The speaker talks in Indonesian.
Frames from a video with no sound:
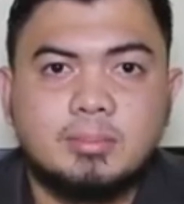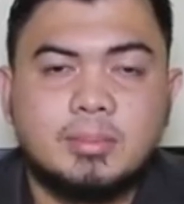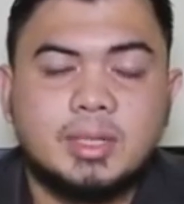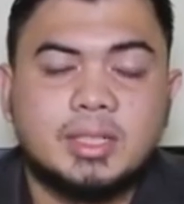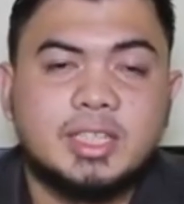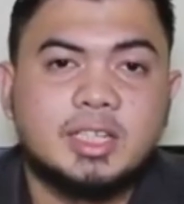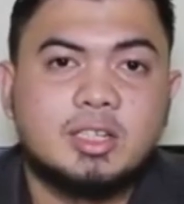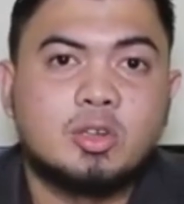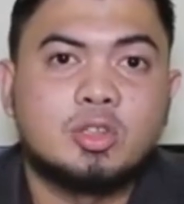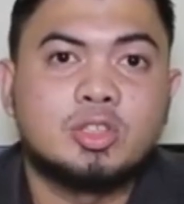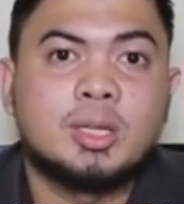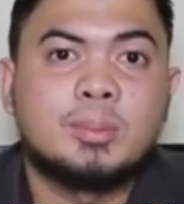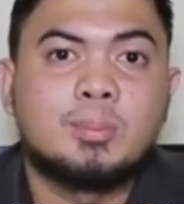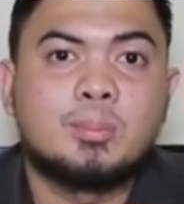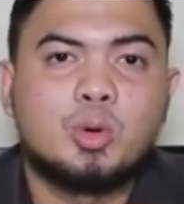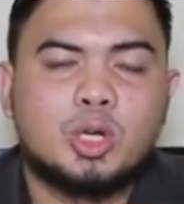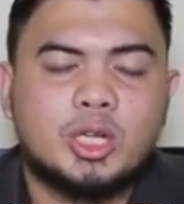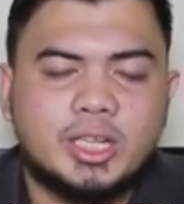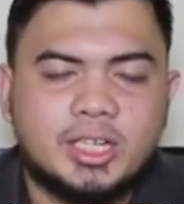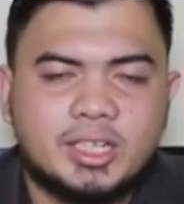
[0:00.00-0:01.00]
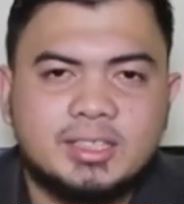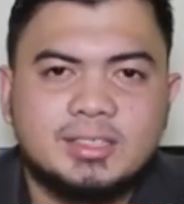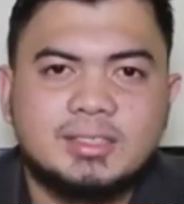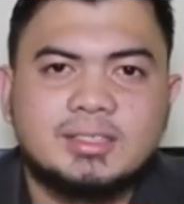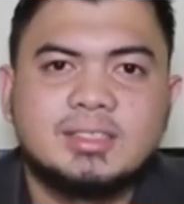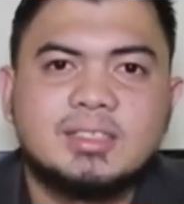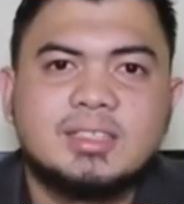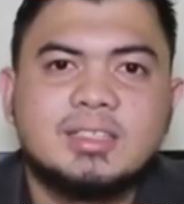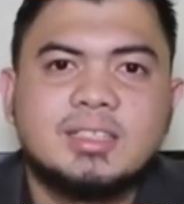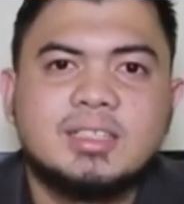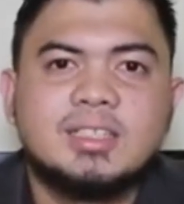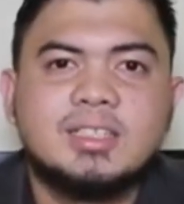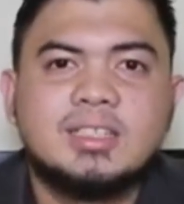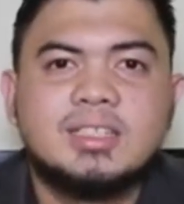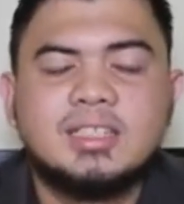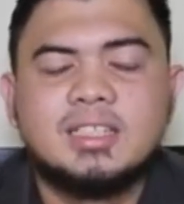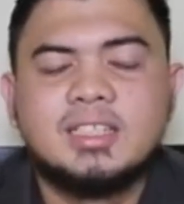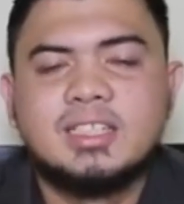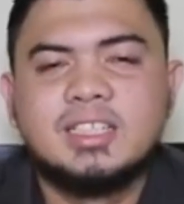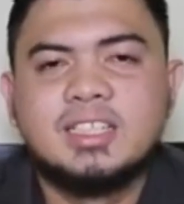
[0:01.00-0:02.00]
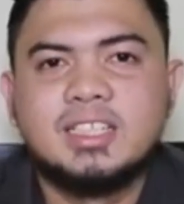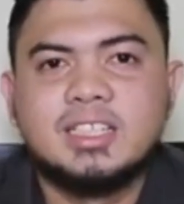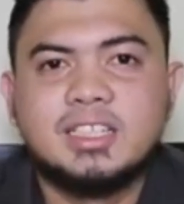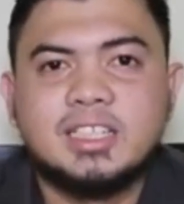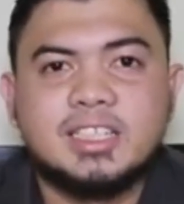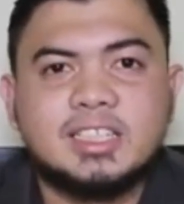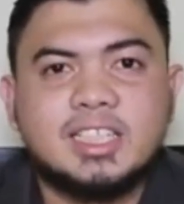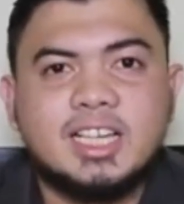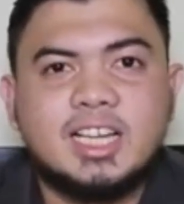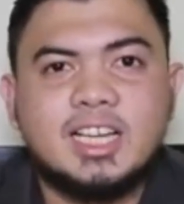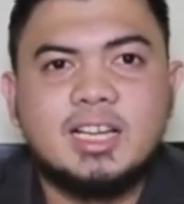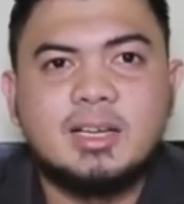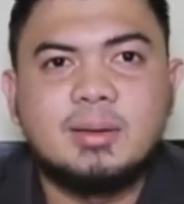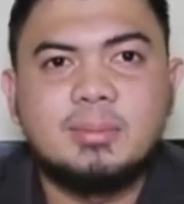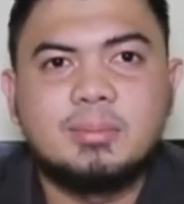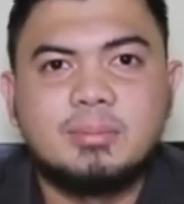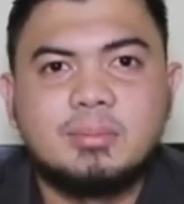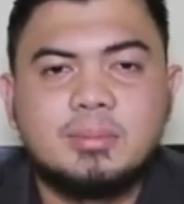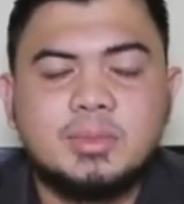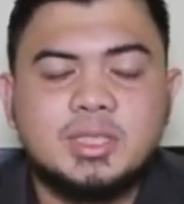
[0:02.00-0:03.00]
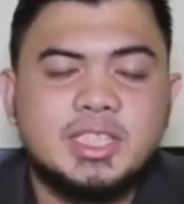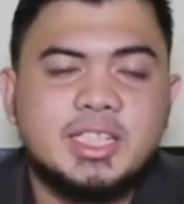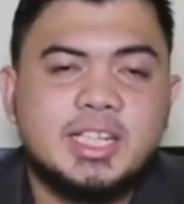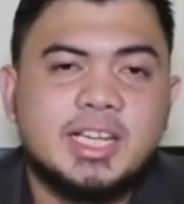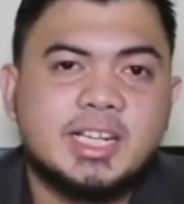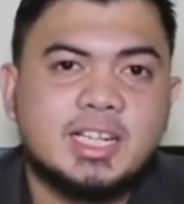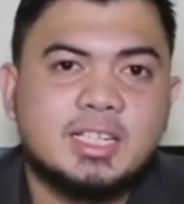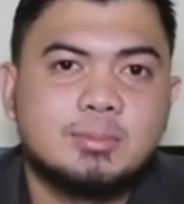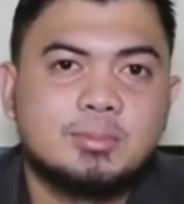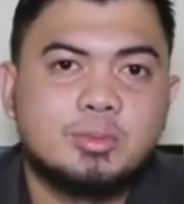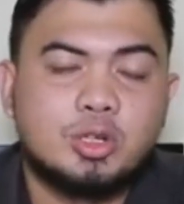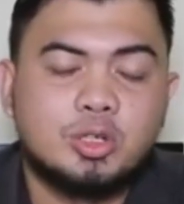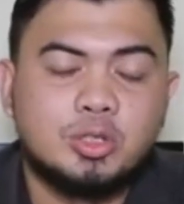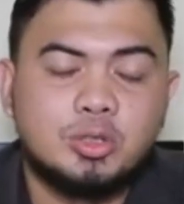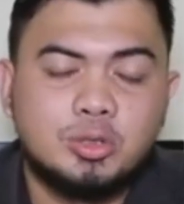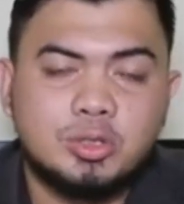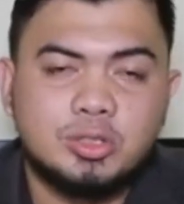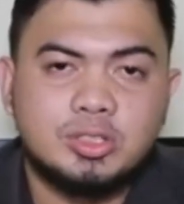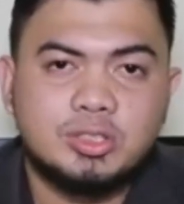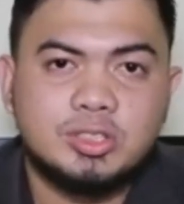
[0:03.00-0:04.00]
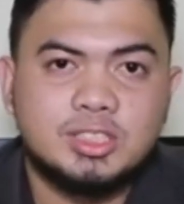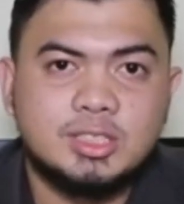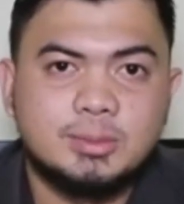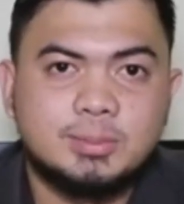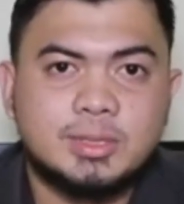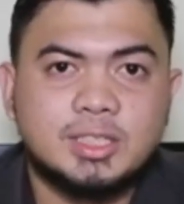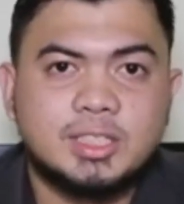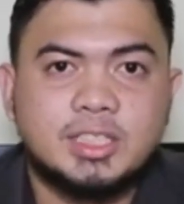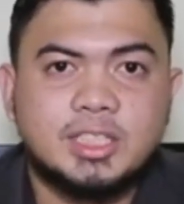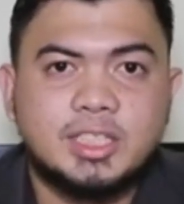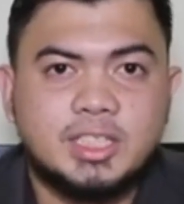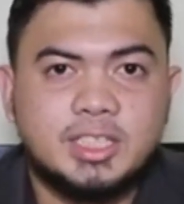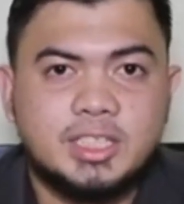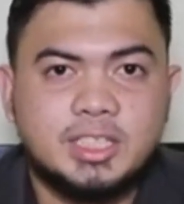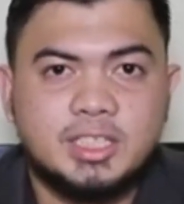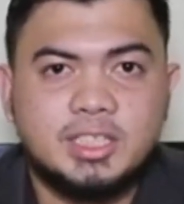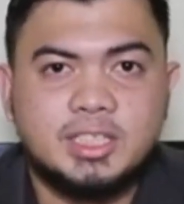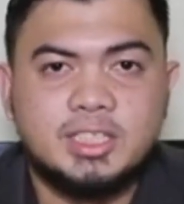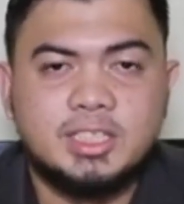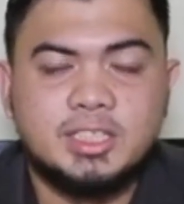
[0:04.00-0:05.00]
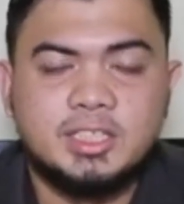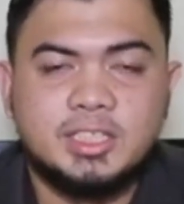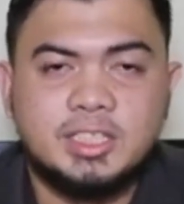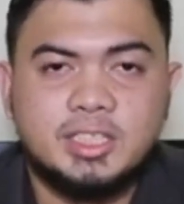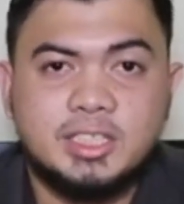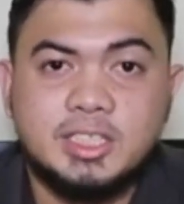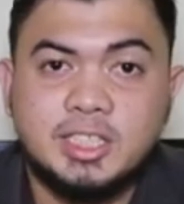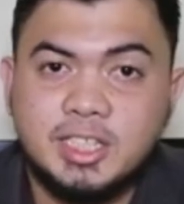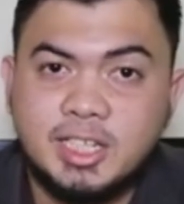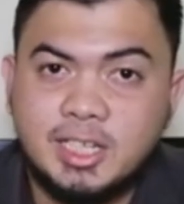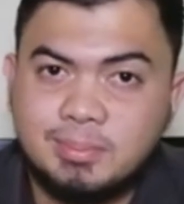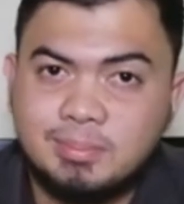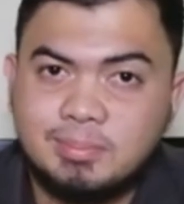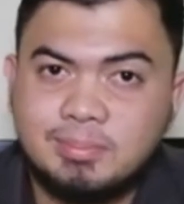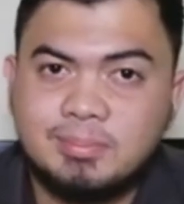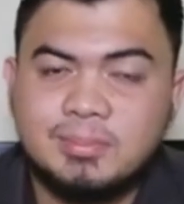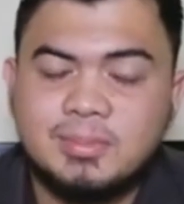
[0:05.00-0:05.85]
batik kontemporer. Kita menyediakan produk seperti hijab,